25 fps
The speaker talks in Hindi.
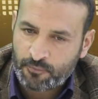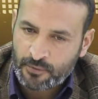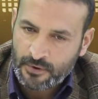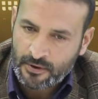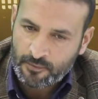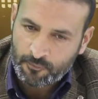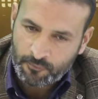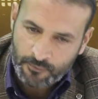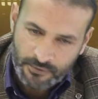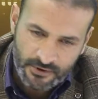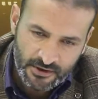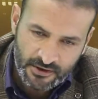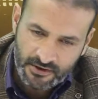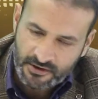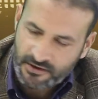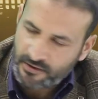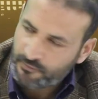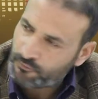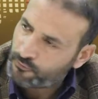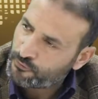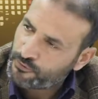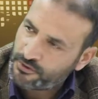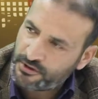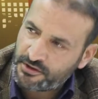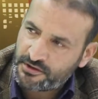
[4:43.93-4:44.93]
बी एस
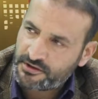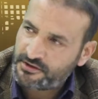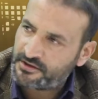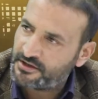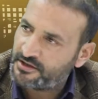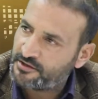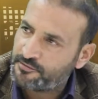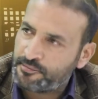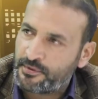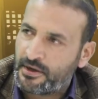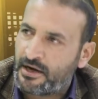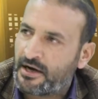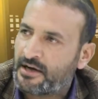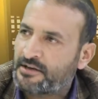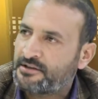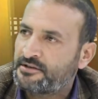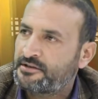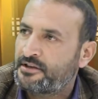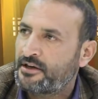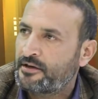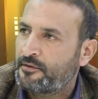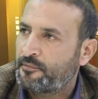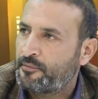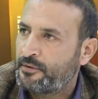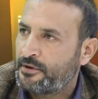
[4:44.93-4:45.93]
एफ उसी स्टेज पर आज
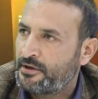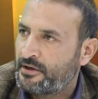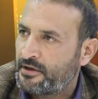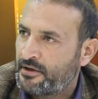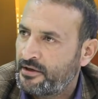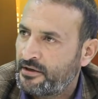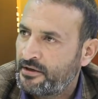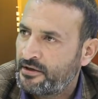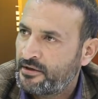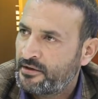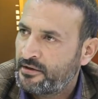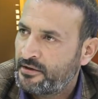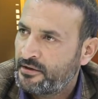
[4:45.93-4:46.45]
तक भी है